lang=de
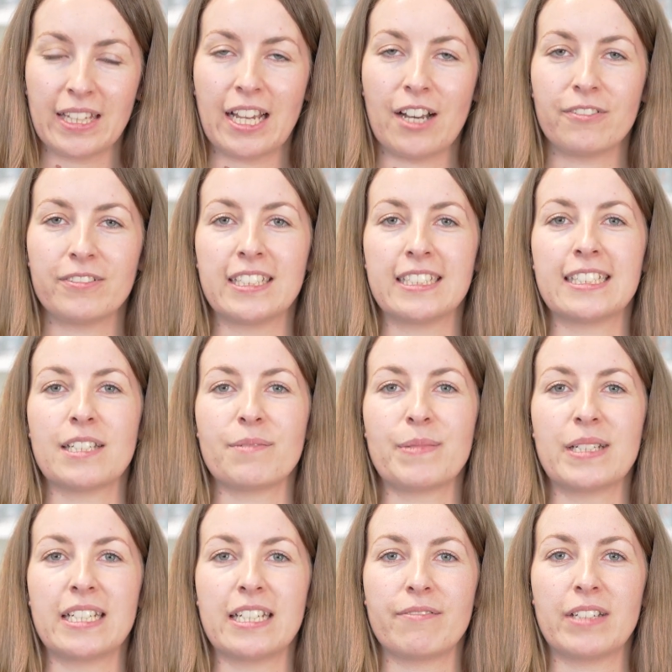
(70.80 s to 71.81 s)
Auf der
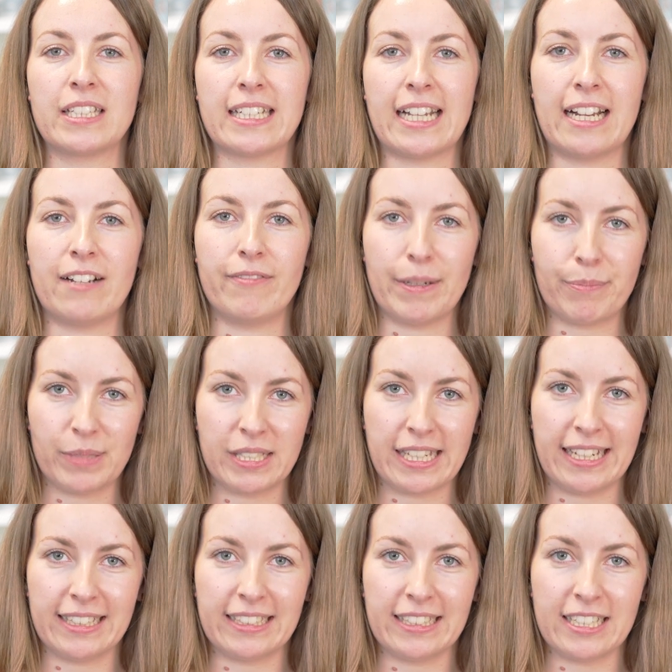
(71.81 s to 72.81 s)
CBD Vital
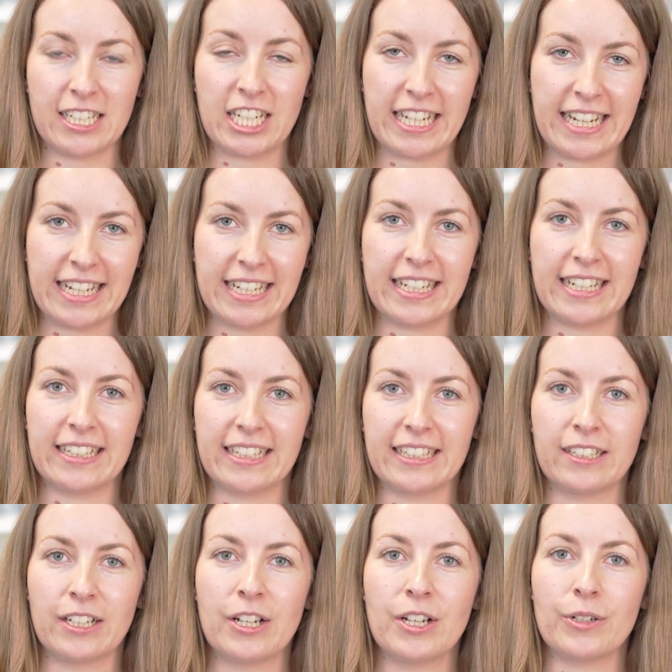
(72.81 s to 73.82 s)
Webseite stehen
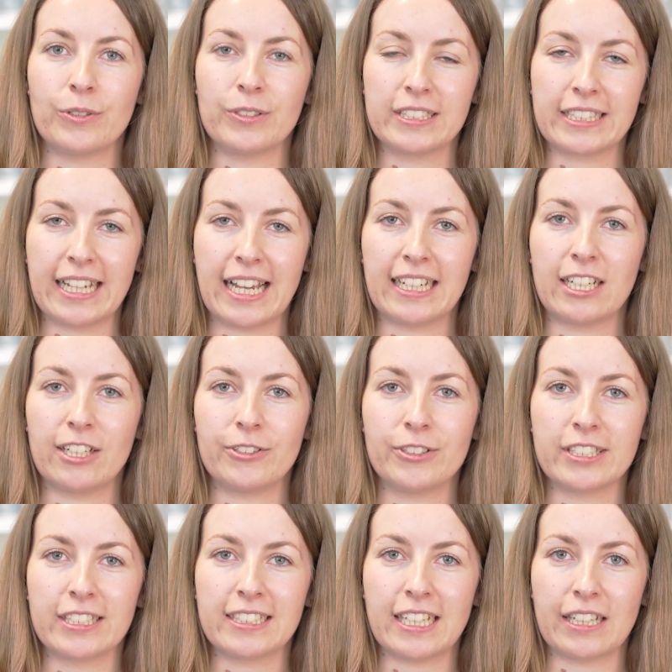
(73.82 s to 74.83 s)
Ihnen unsere
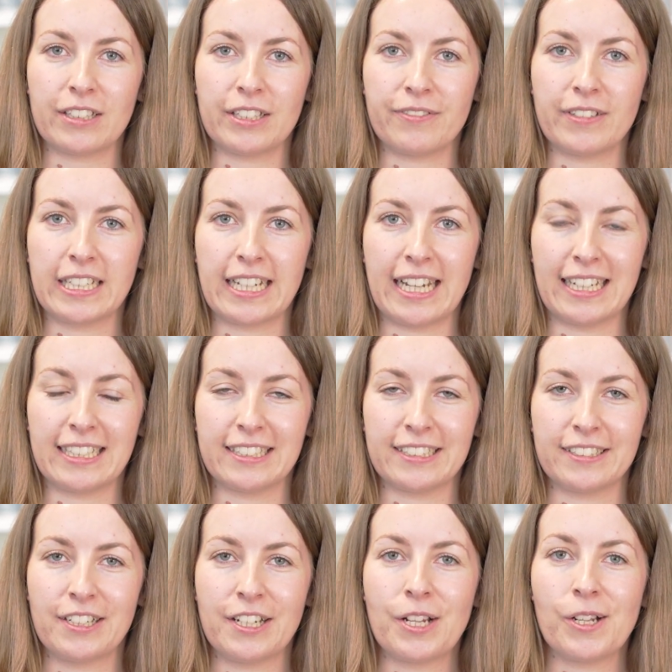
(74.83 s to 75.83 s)

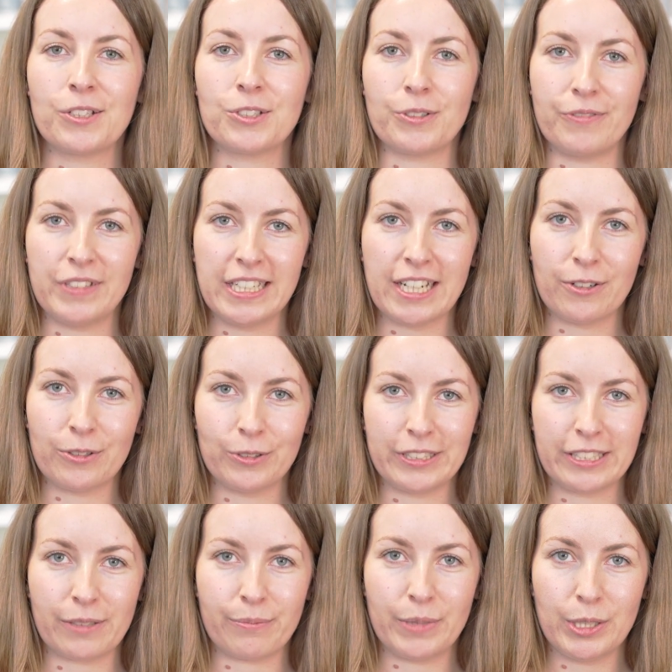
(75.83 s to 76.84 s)
Analysezertifikate sowie auch
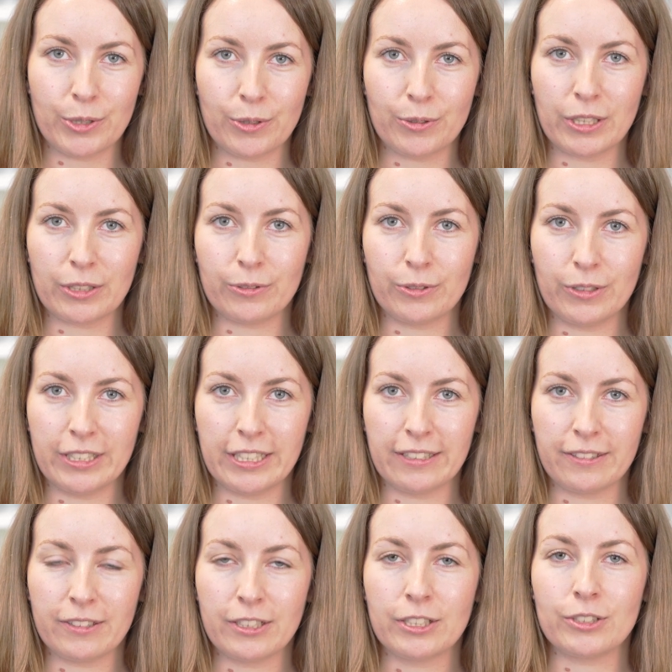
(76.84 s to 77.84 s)
unsere
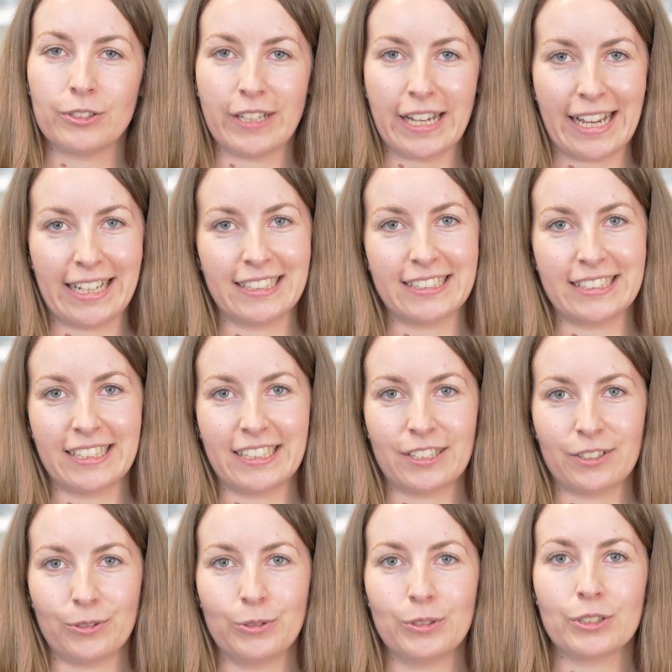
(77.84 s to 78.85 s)
Bio-Urkunde zur Einsicht
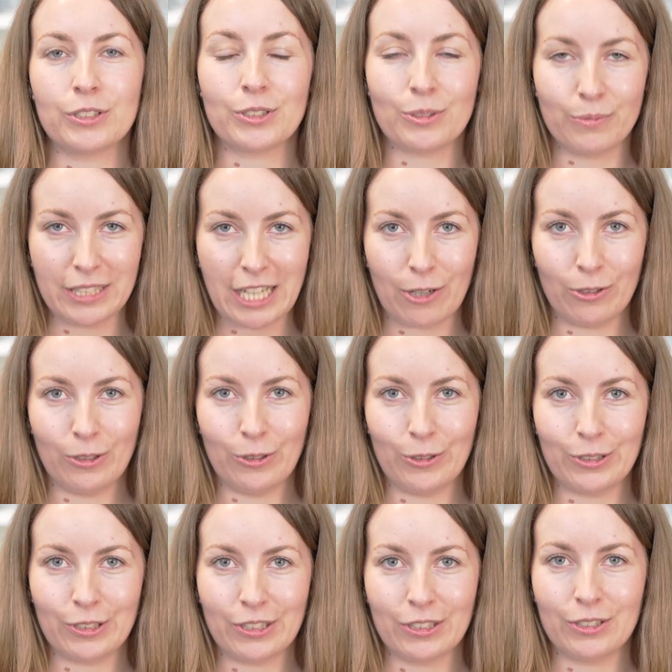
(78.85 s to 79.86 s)
und zum
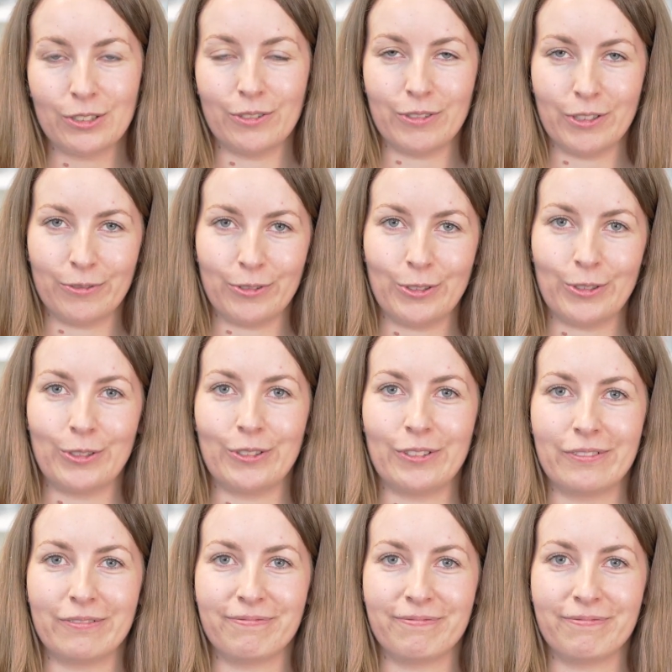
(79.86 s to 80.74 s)
Download zur Verfügung.